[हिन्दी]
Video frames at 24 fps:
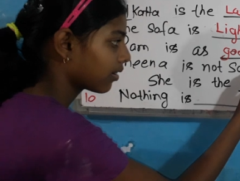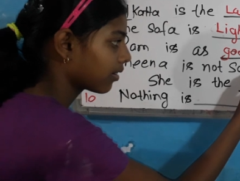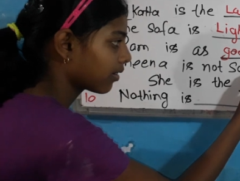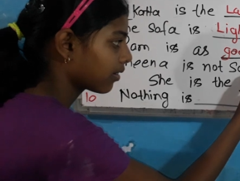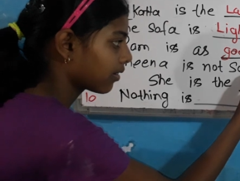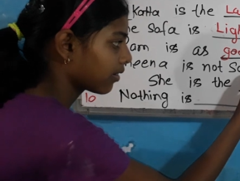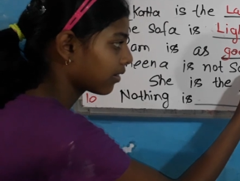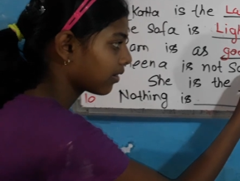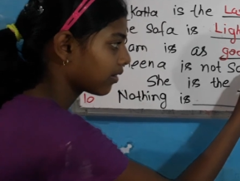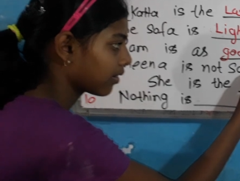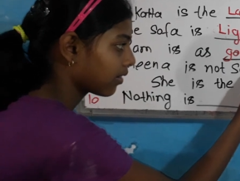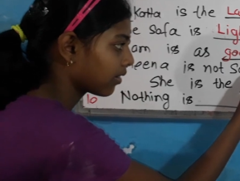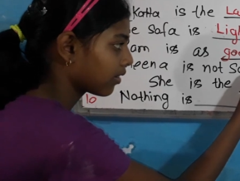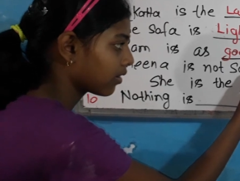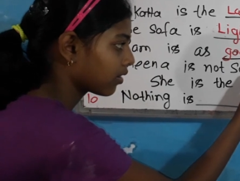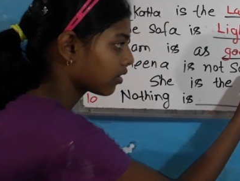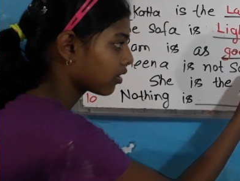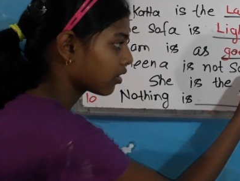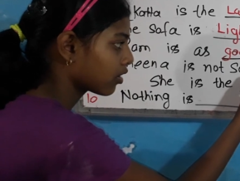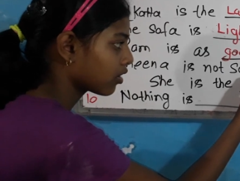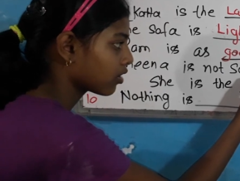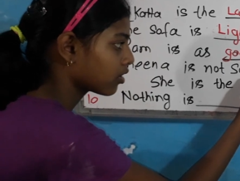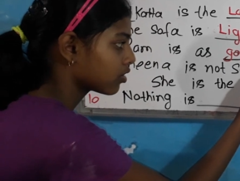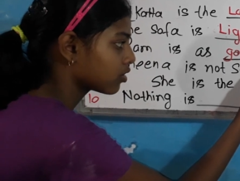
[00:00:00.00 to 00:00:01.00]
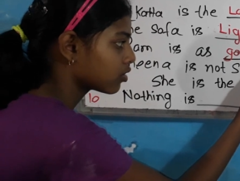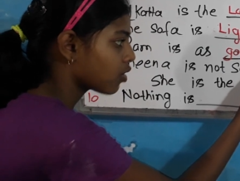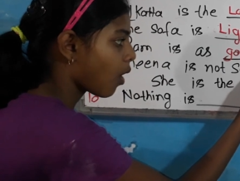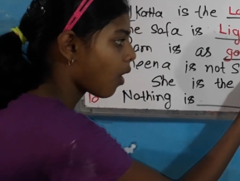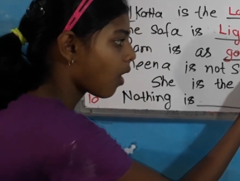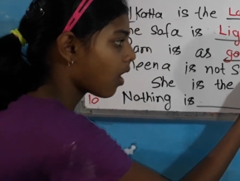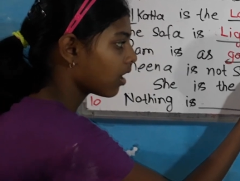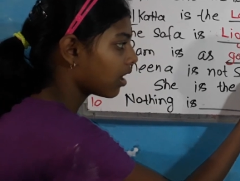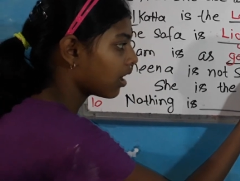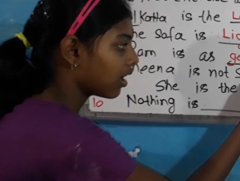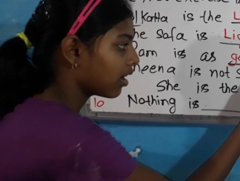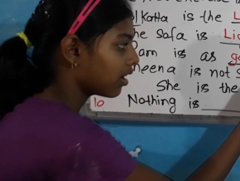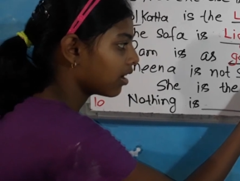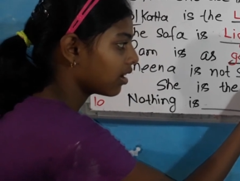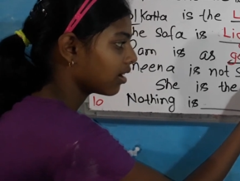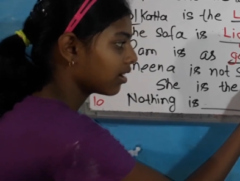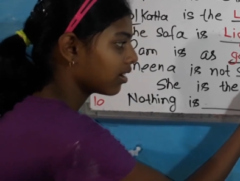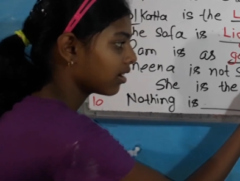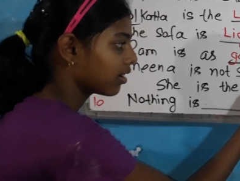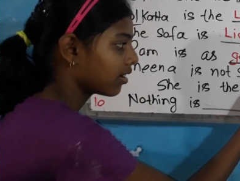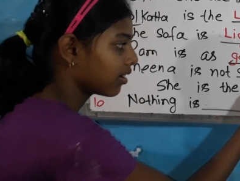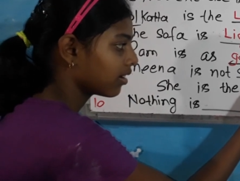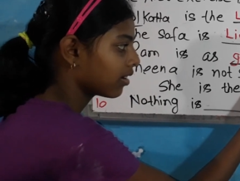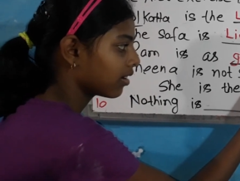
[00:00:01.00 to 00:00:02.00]
क्या बार आ जाएगा टॉल
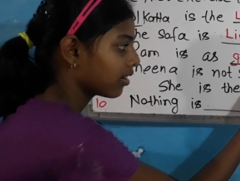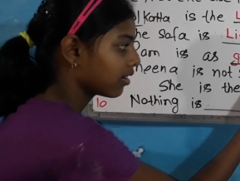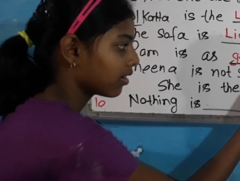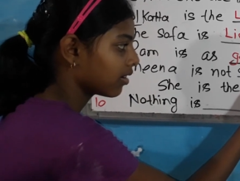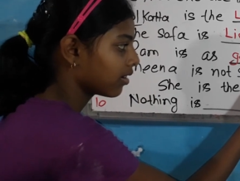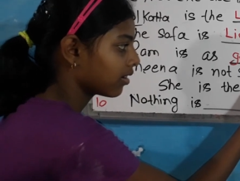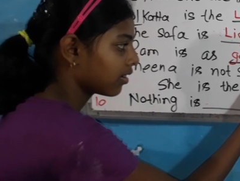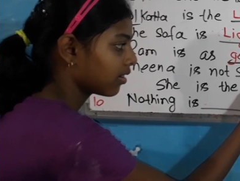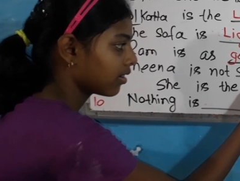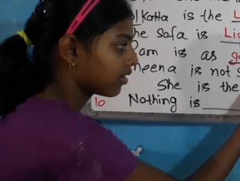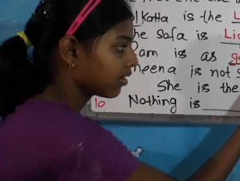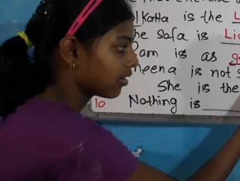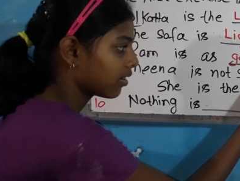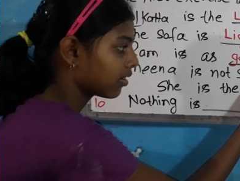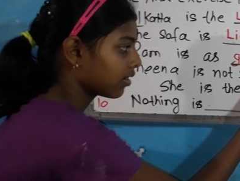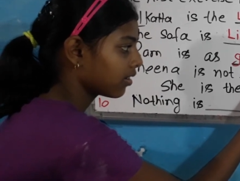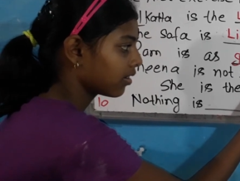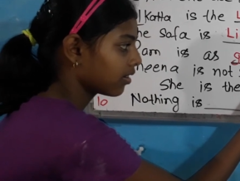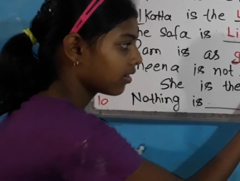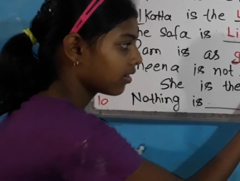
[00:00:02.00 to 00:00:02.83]
ठीक है टॉल लिखो